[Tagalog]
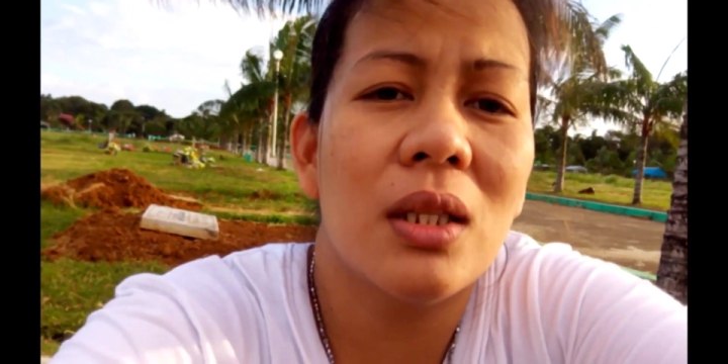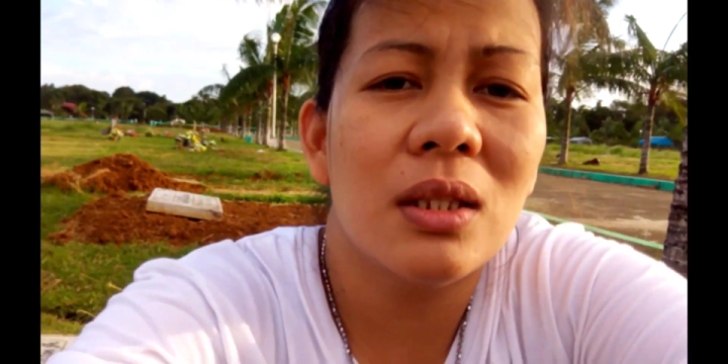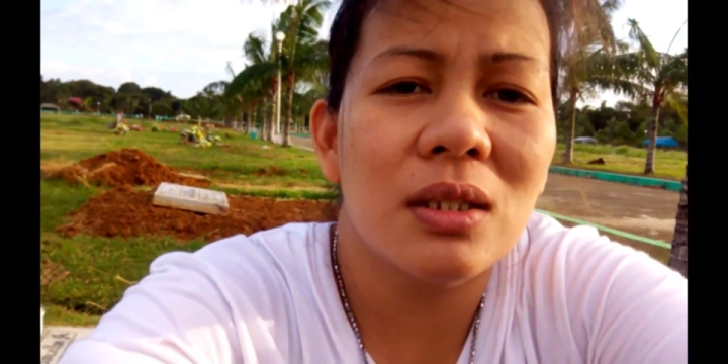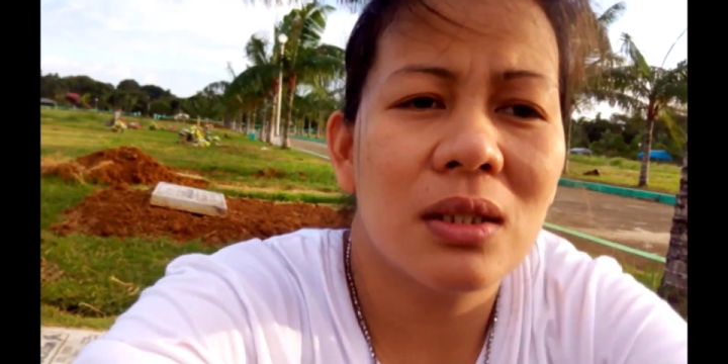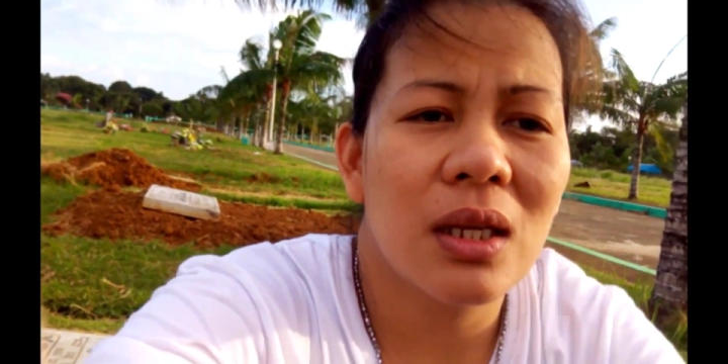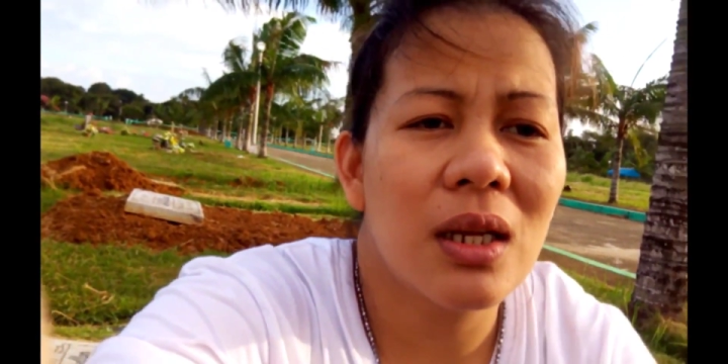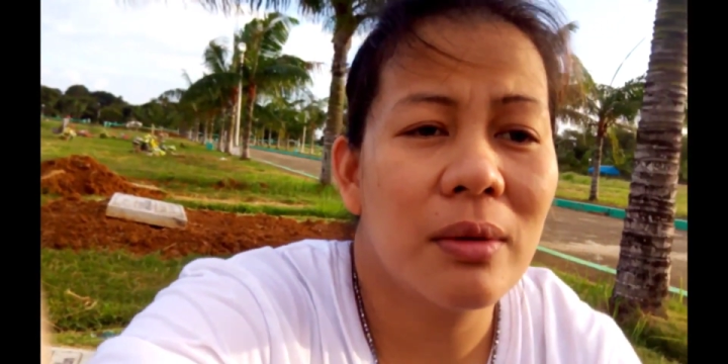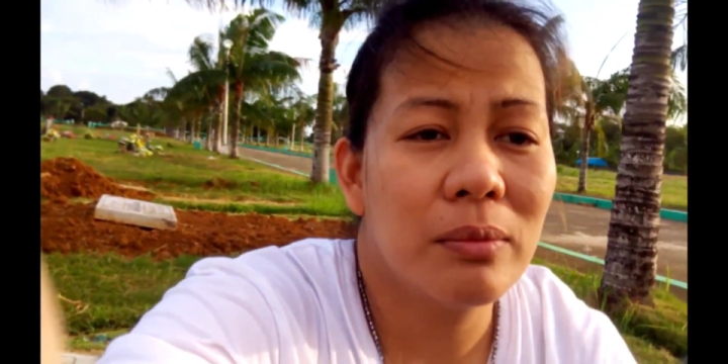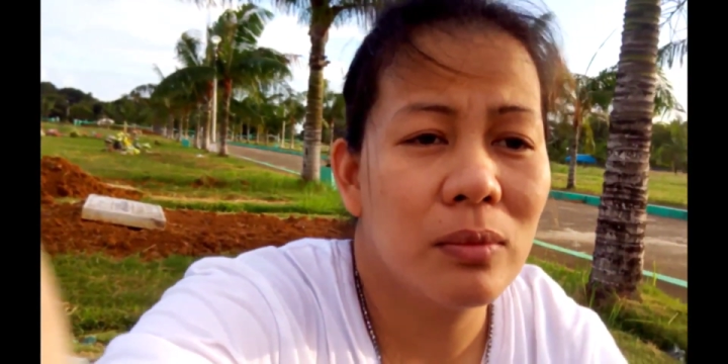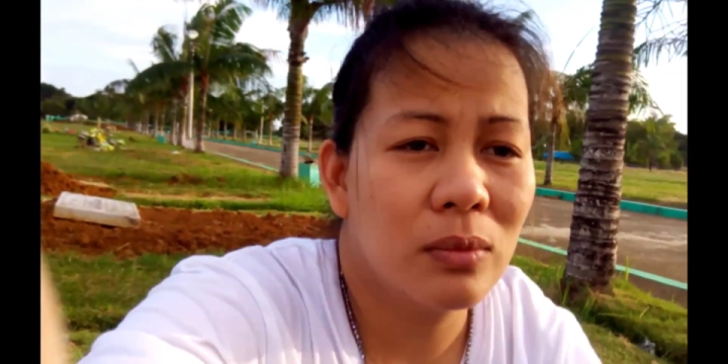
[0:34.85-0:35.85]
At least,
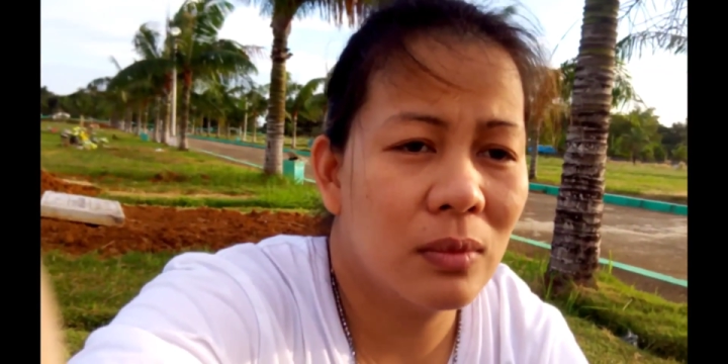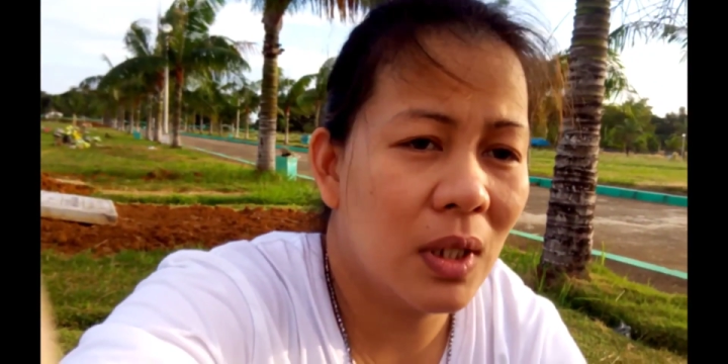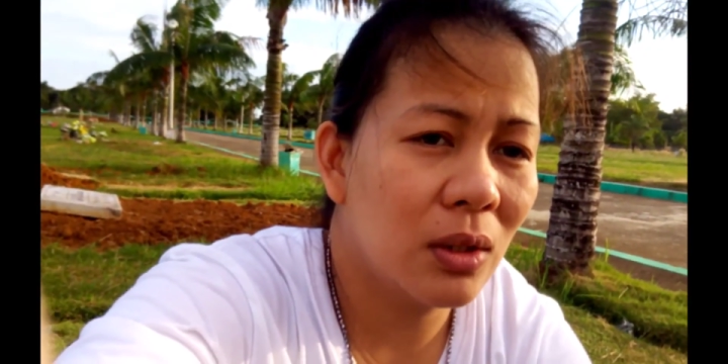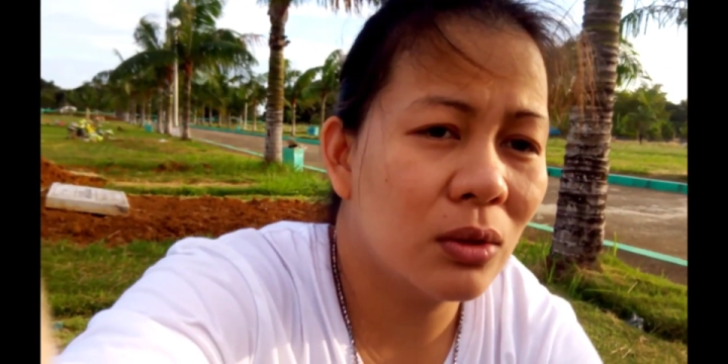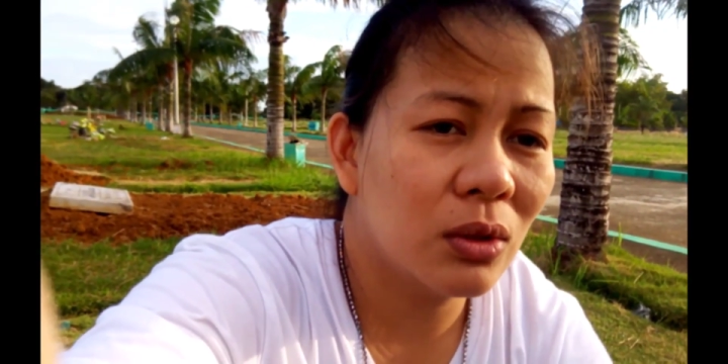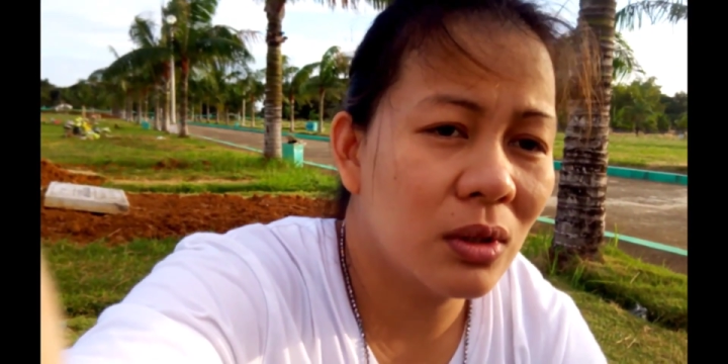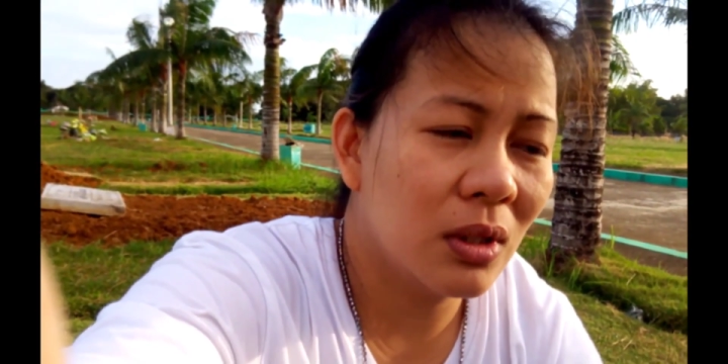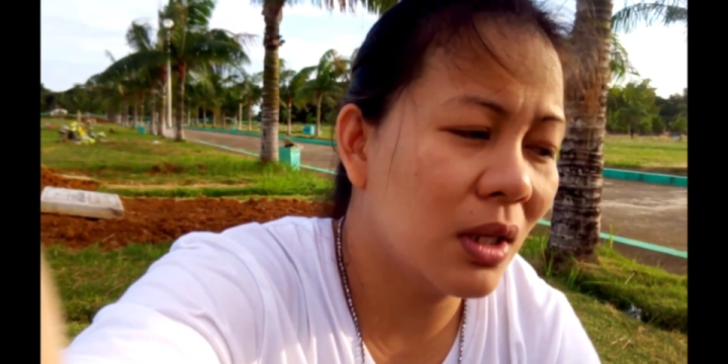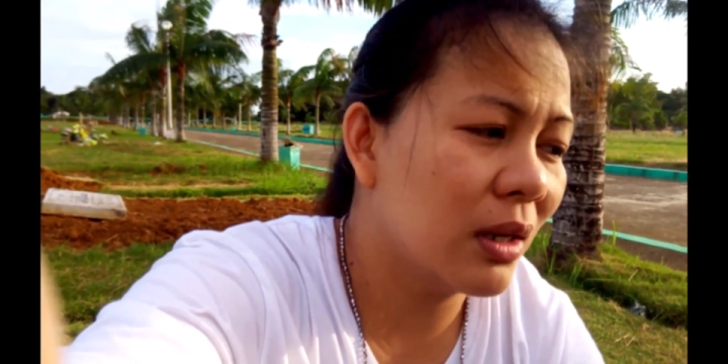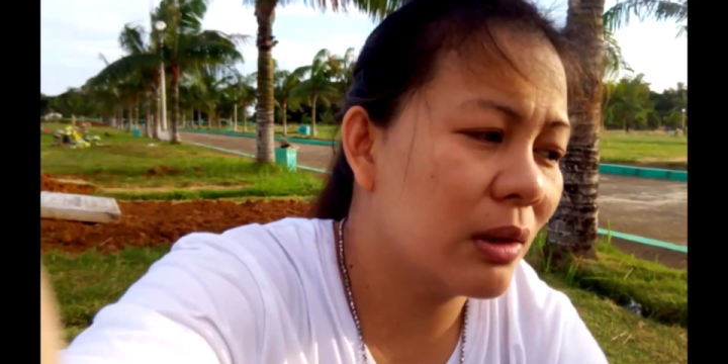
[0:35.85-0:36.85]
alam, ano to, hindi ka